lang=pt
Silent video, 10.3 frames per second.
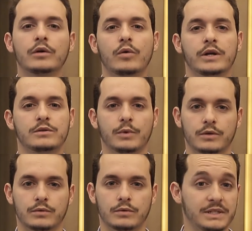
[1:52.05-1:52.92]
e
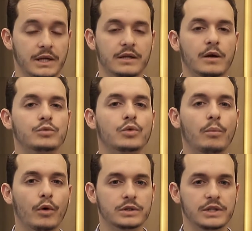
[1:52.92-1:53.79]
conhecimento. Mas aqui temos
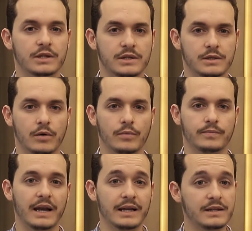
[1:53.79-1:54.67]
um ponto de atenção.
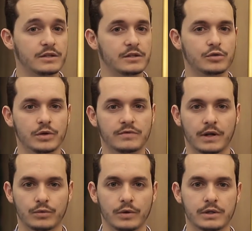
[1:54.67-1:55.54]
Além desses dois
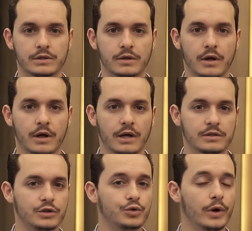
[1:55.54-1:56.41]
fatores,
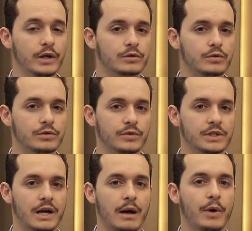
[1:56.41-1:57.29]
existe o risco de
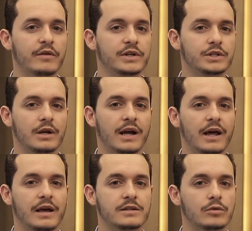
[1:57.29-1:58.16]
você acabar investindo
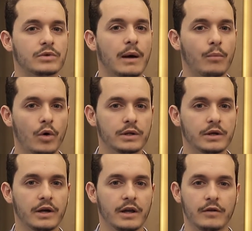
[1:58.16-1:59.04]
naquela ação da
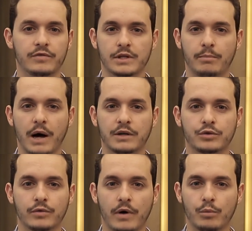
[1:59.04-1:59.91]
moda e fazer
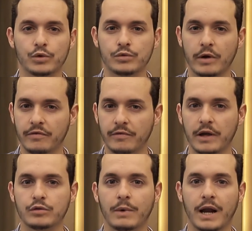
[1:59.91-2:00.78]
parte do famoso
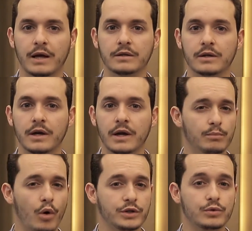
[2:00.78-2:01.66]
efeito manada, que
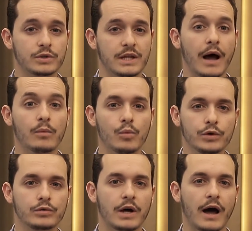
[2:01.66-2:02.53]
pode custar
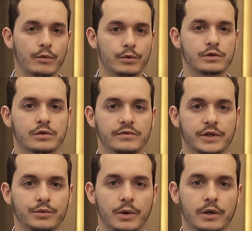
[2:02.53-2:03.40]
muito caro seus
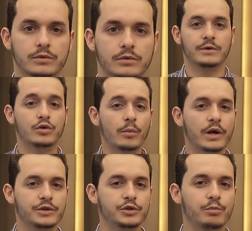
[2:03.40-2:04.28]
investimentos. Mas como
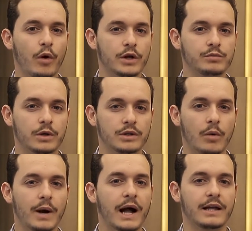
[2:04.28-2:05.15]
que a gente pode
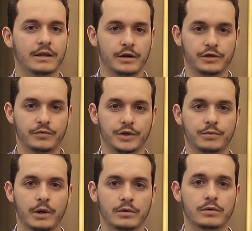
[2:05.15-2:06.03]
montar uma carteira de
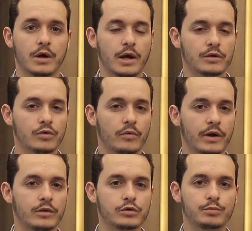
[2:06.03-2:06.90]
investimento
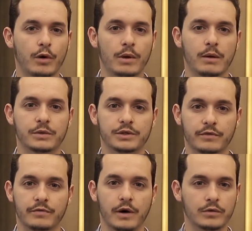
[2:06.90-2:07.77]
resolvendo os problemas
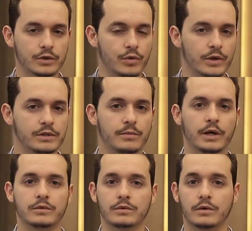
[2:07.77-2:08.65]
de falta de
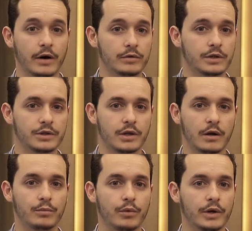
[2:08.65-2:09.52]
conhecimento, falta de
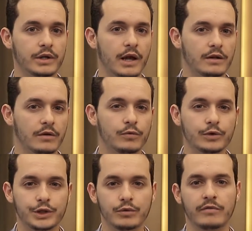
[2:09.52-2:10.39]
tempo e ainda
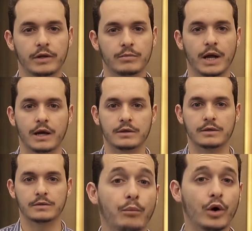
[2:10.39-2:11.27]
fugir do efeito
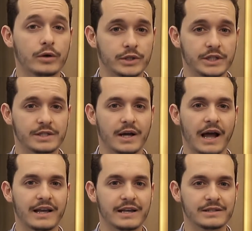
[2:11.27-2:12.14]
manada? A boa notícia
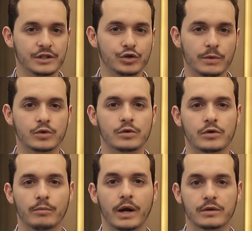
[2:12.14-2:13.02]
é que existe uma
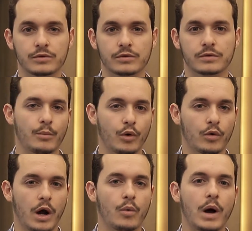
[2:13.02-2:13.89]
solução para isso. É
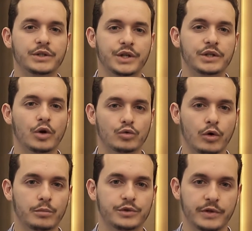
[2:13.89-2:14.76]
procurar um agente
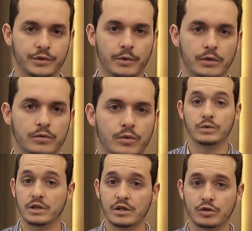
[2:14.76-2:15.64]
autônomo de investimento.
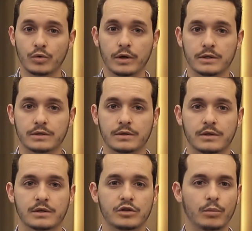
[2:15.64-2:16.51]
Os assessores
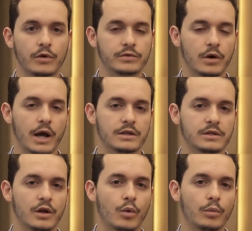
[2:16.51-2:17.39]
que são profissionais
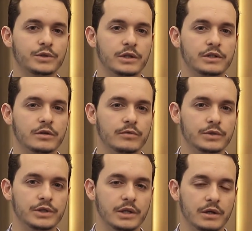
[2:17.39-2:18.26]
que têm o
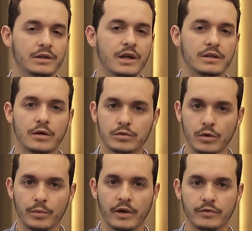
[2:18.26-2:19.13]
objetivo de entender o
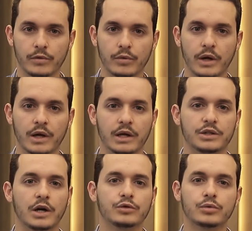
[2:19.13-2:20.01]
seu perfil e
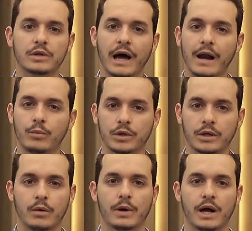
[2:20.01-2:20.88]
te ajudar a
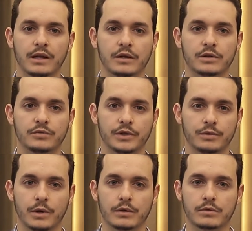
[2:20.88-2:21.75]
montar uma carteira de
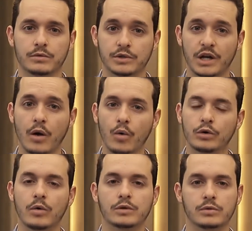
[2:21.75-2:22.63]
investimentos de
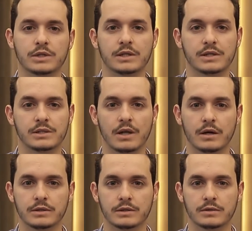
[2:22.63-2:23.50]
acordo com as suas
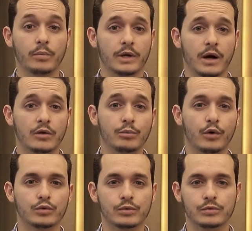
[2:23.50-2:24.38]
necessidades, combinando
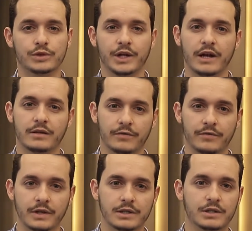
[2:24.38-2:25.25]
produtos de renda
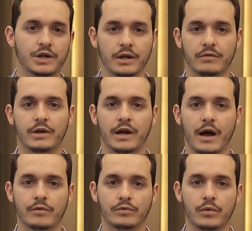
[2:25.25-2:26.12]
fixa e de renda
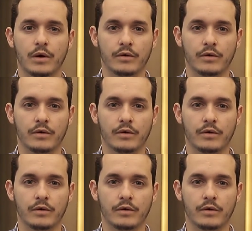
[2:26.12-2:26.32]
variável,